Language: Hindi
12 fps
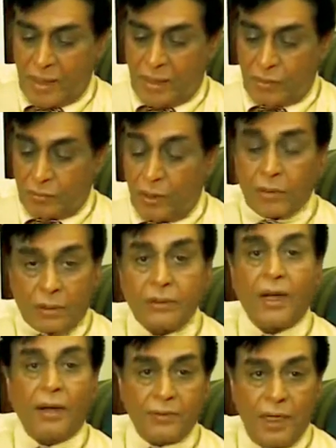जो बहुत
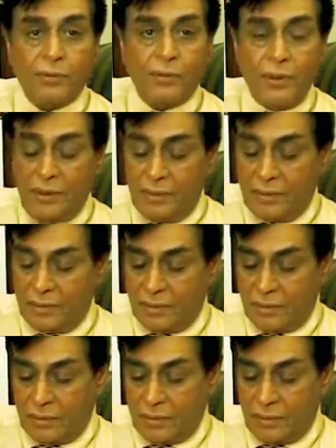कामयाब हुई
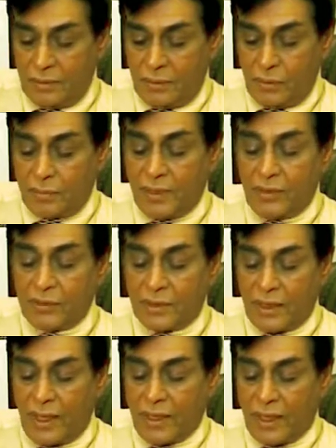तो मैंने उनसे
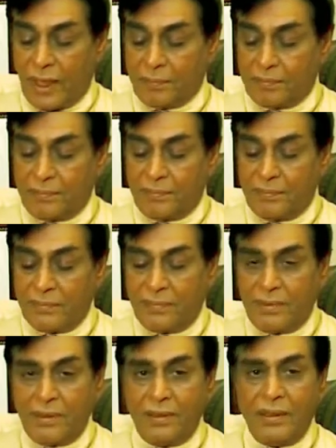कहा कि आप
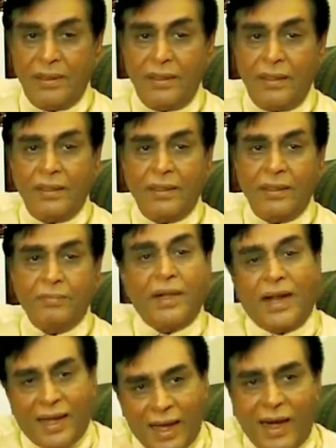मेरा
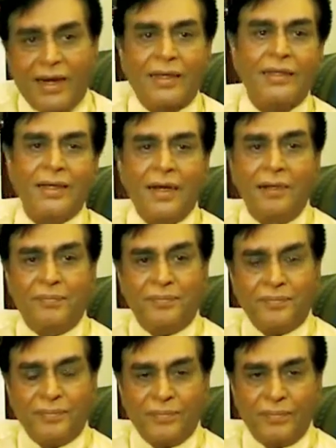ख्याल रखिएगा
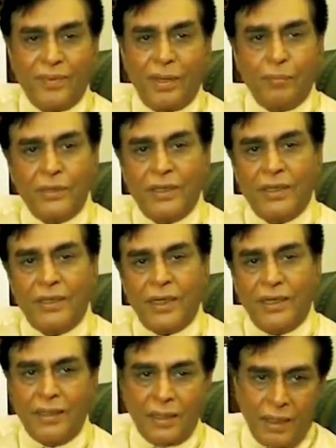मुझे
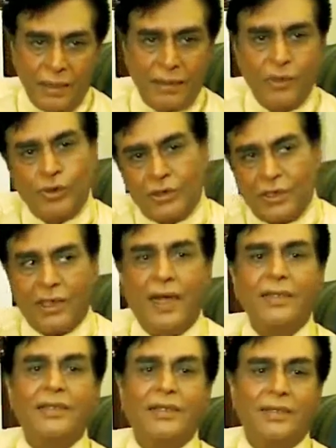कहीं गलती हो तो सिखाइए